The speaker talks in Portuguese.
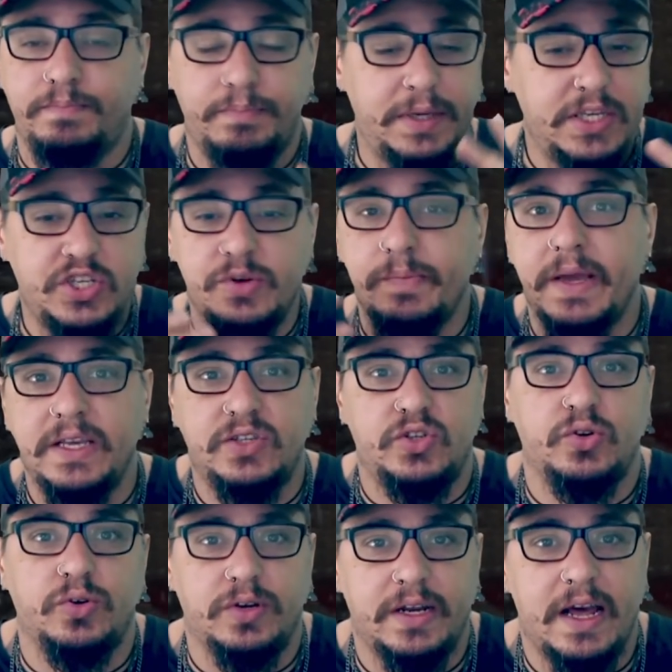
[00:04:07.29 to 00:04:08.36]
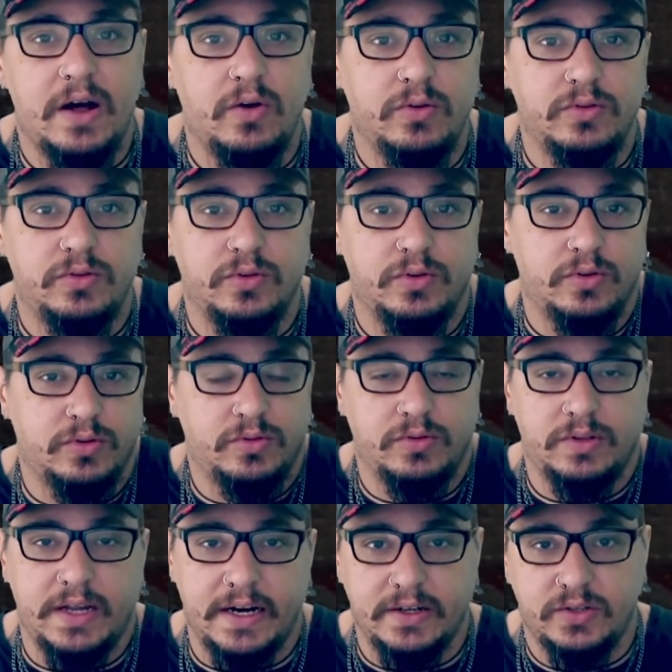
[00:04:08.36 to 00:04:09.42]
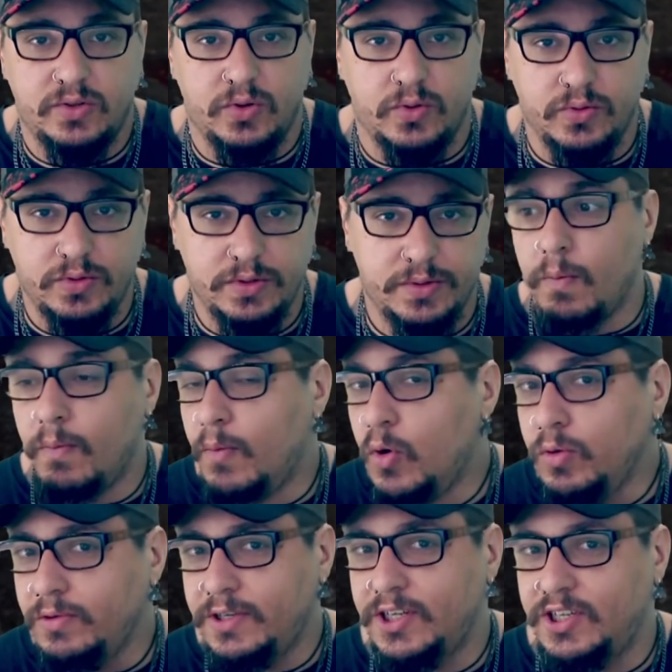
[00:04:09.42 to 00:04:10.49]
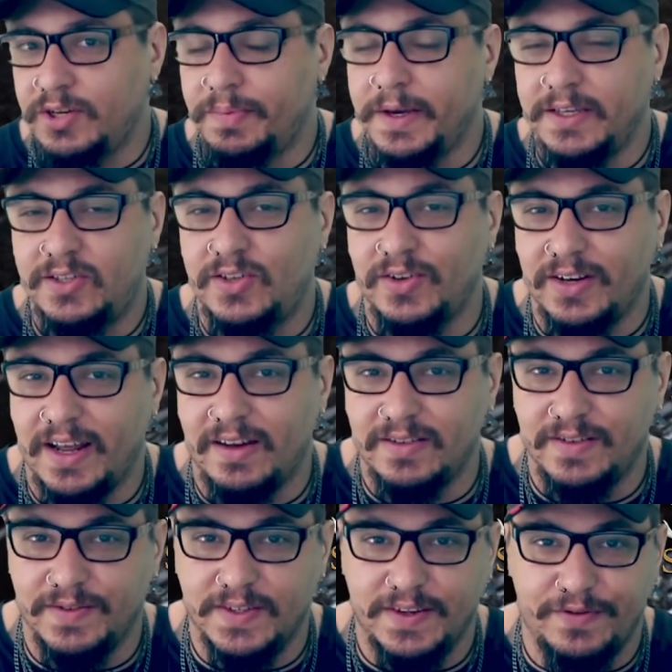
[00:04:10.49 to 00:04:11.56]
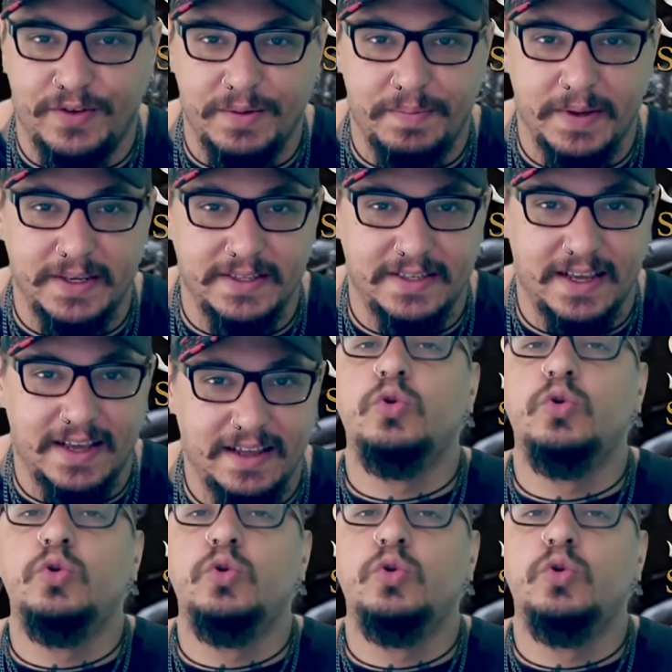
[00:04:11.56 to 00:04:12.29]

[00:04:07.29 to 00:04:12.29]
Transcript: bidimensional do, do Dark Souls, multidimensional se você for pensar.